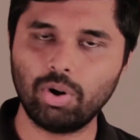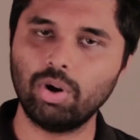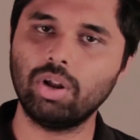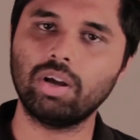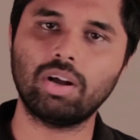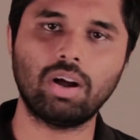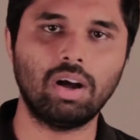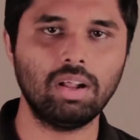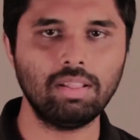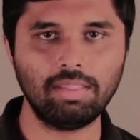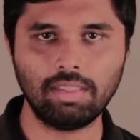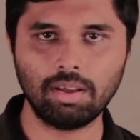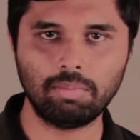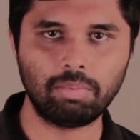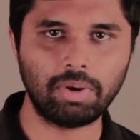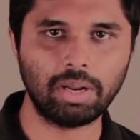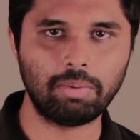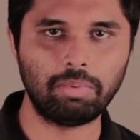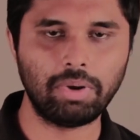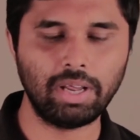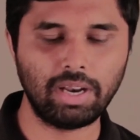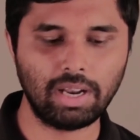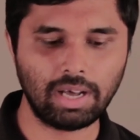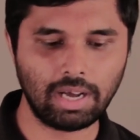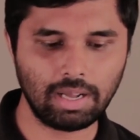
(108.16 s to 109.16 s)
அவரோட
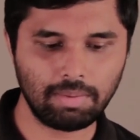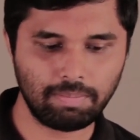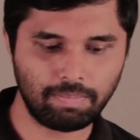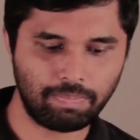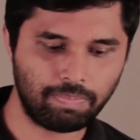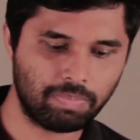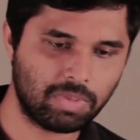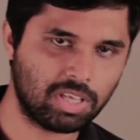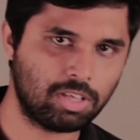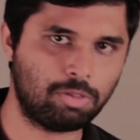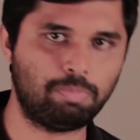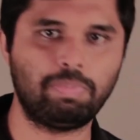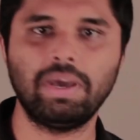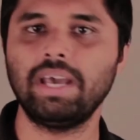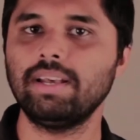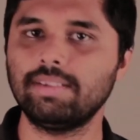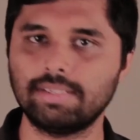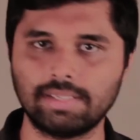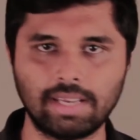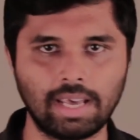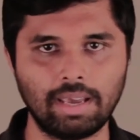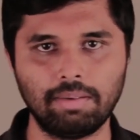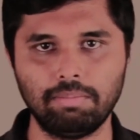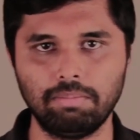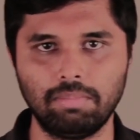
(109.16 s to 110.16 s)
கான்செப்ட் எப்படின்னா
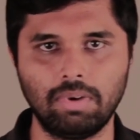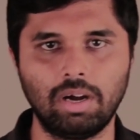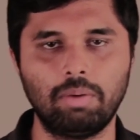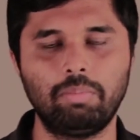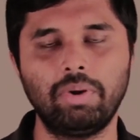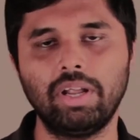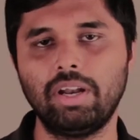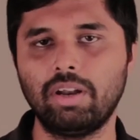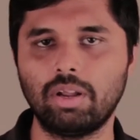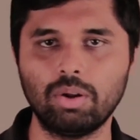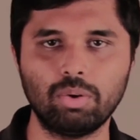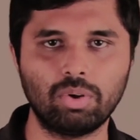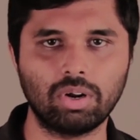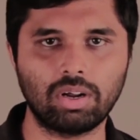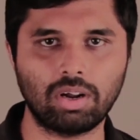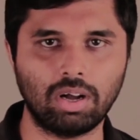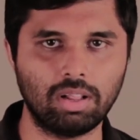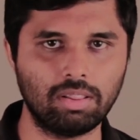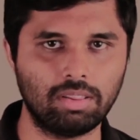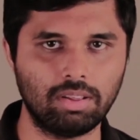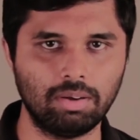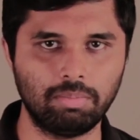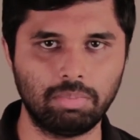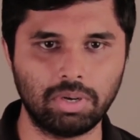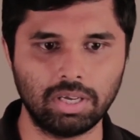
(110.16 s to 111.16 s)
ஸ்பேஸ் டைம் அப்படின்ற
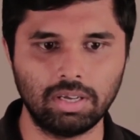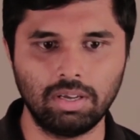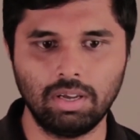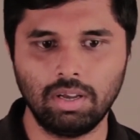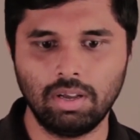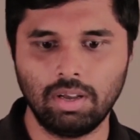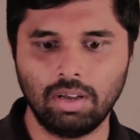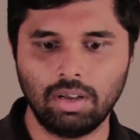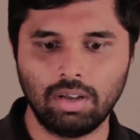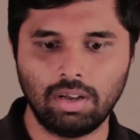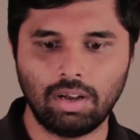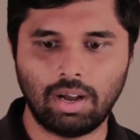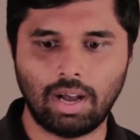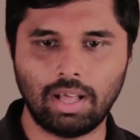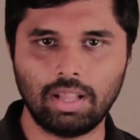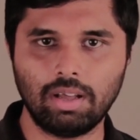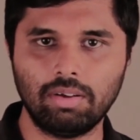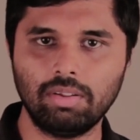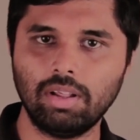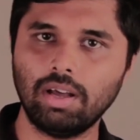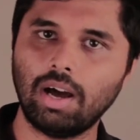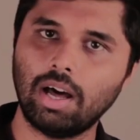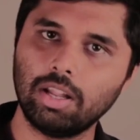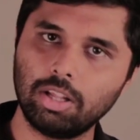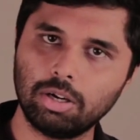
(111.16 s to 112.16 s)
ஒரு கான்செப்ட்
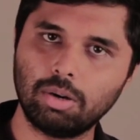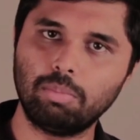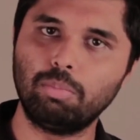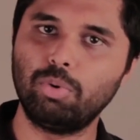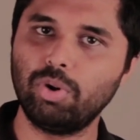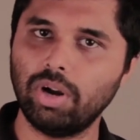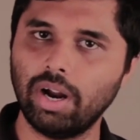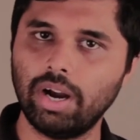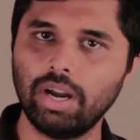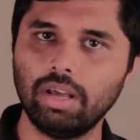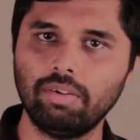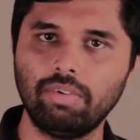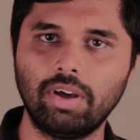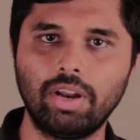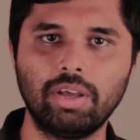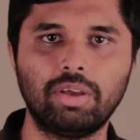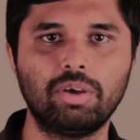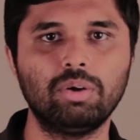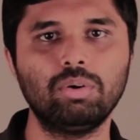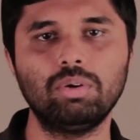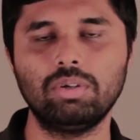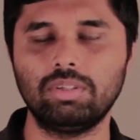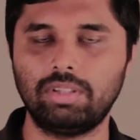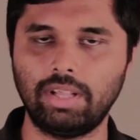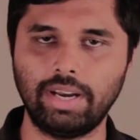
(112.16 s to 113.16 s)
அதாவது அதுக்கு முன்னாடி
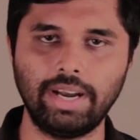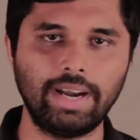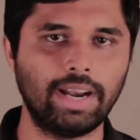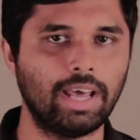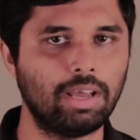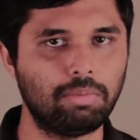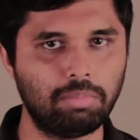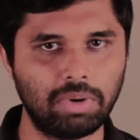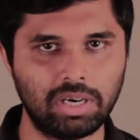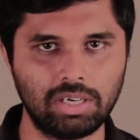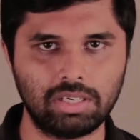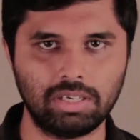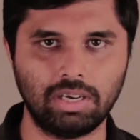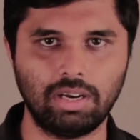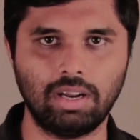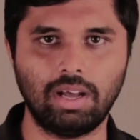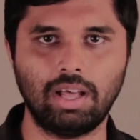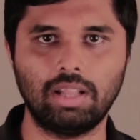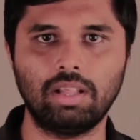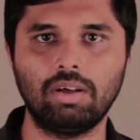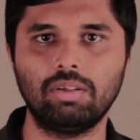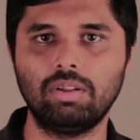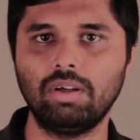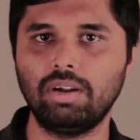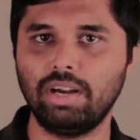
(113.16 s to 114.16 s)
வரைக்கும் த்ரீ
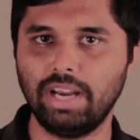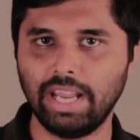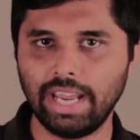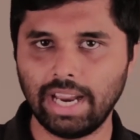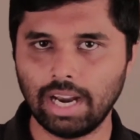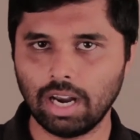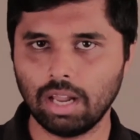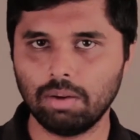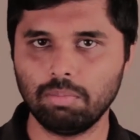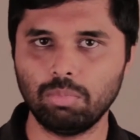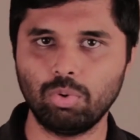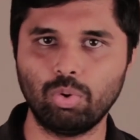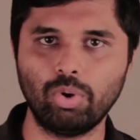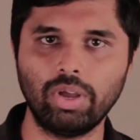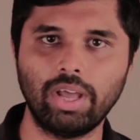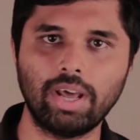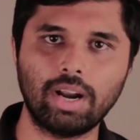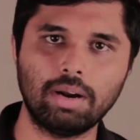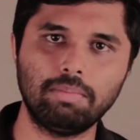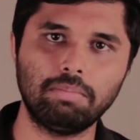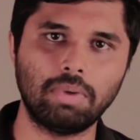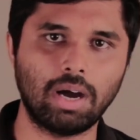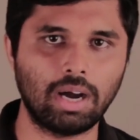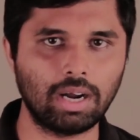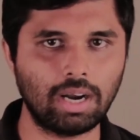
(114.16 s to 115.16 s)
டைமென்ஷன் அதாவது நீளம்
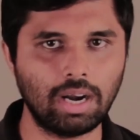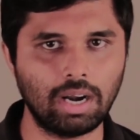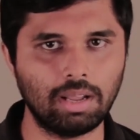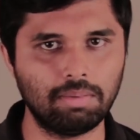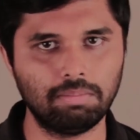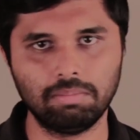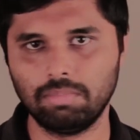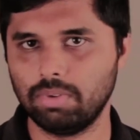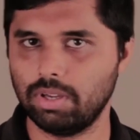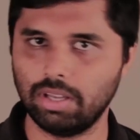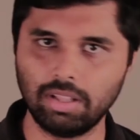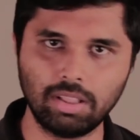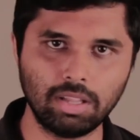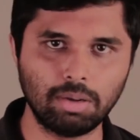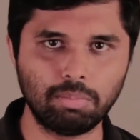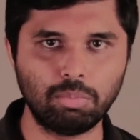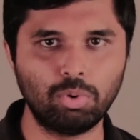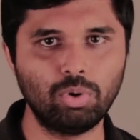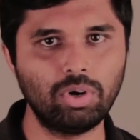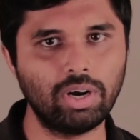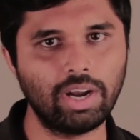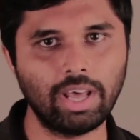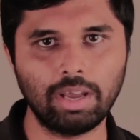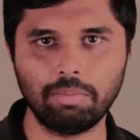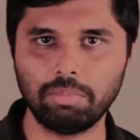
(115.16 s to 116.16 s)
உயரம் அகலம்
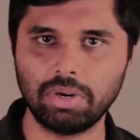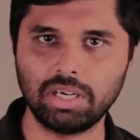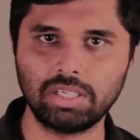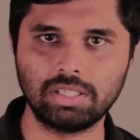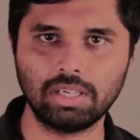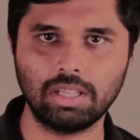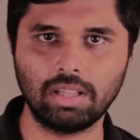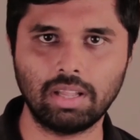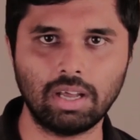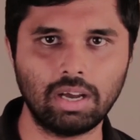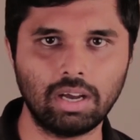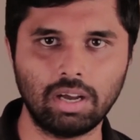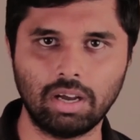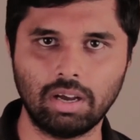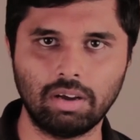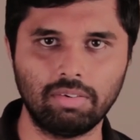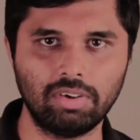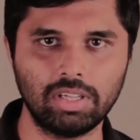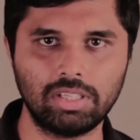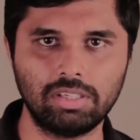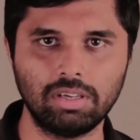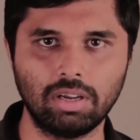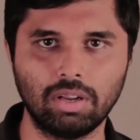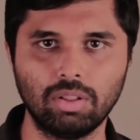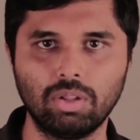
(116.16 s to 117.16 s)
இந்த மூணு டைமென்ஷன்
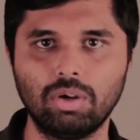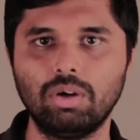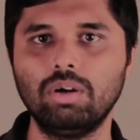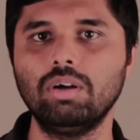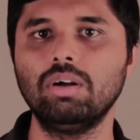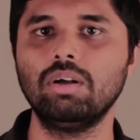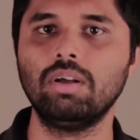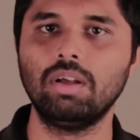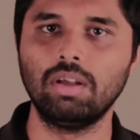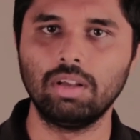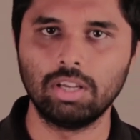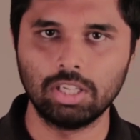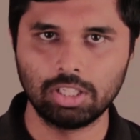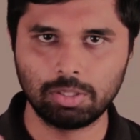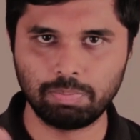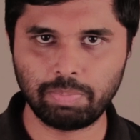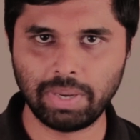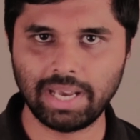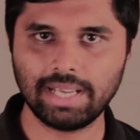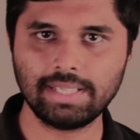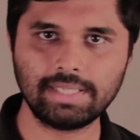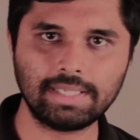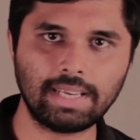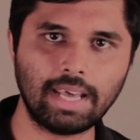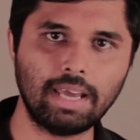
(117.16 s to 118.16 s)
தான் வச்சுருந்தோம்
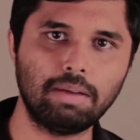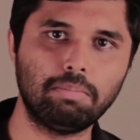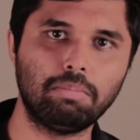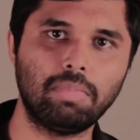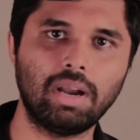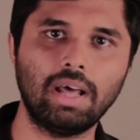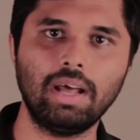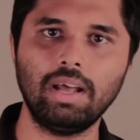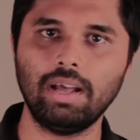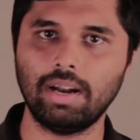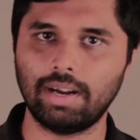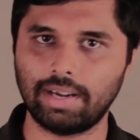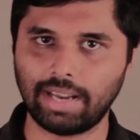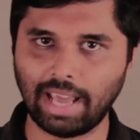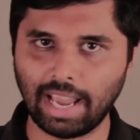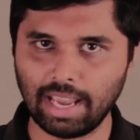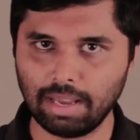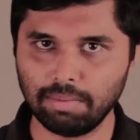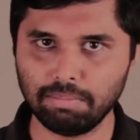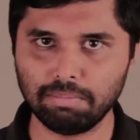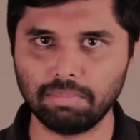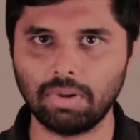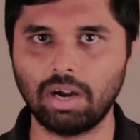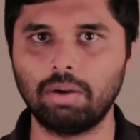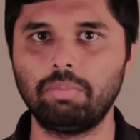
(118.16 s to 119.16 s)
ஸ்பேஸ் டைமில்
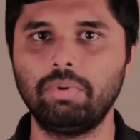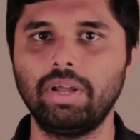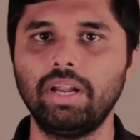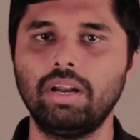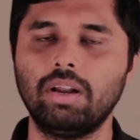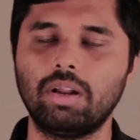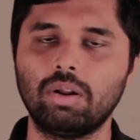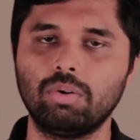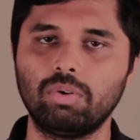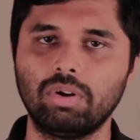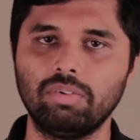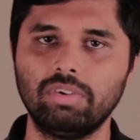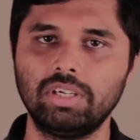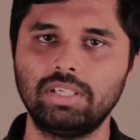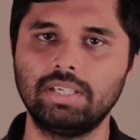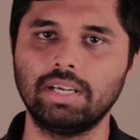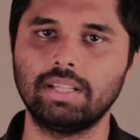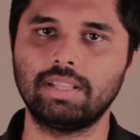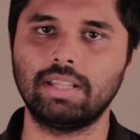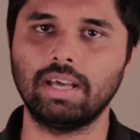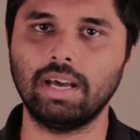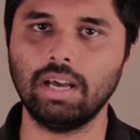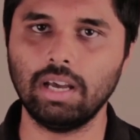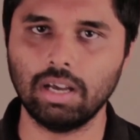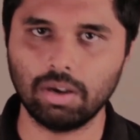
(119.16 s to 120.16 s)
டைம் அப்படின்ற ஒரு
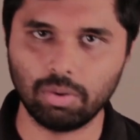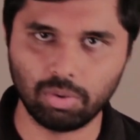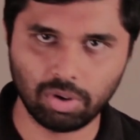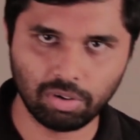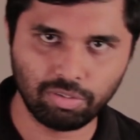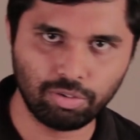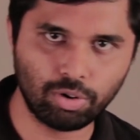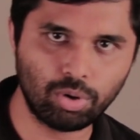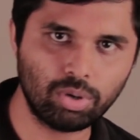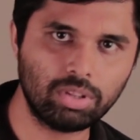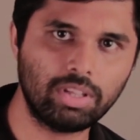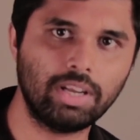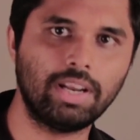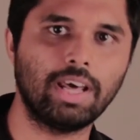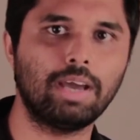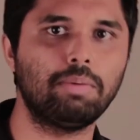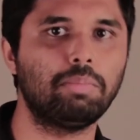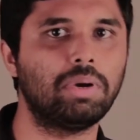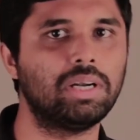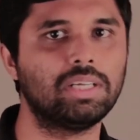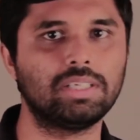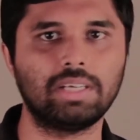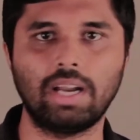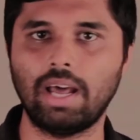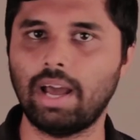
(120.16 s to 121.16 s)
விஷயத்த ஒரு
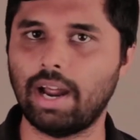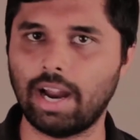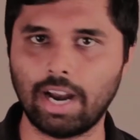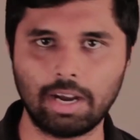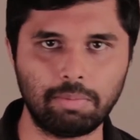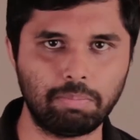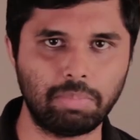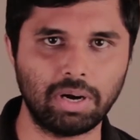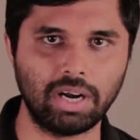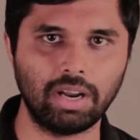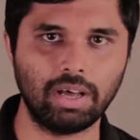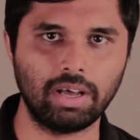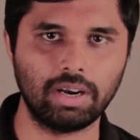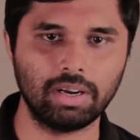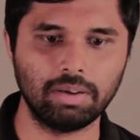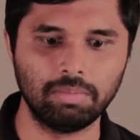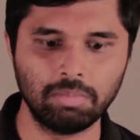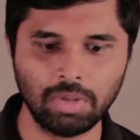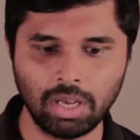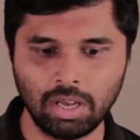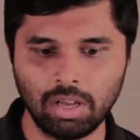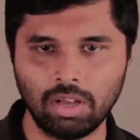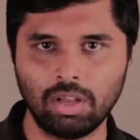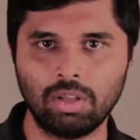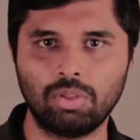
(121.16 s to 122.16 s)
ஃபோர்த் டைமென்ஷனாக ஆட்
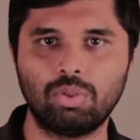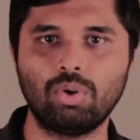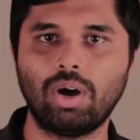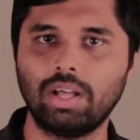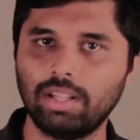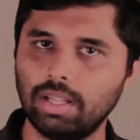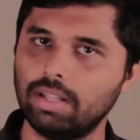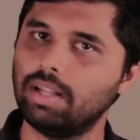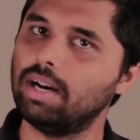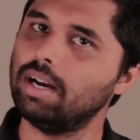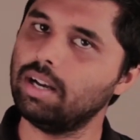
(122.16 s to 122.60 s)
பண்ணார் ஸோ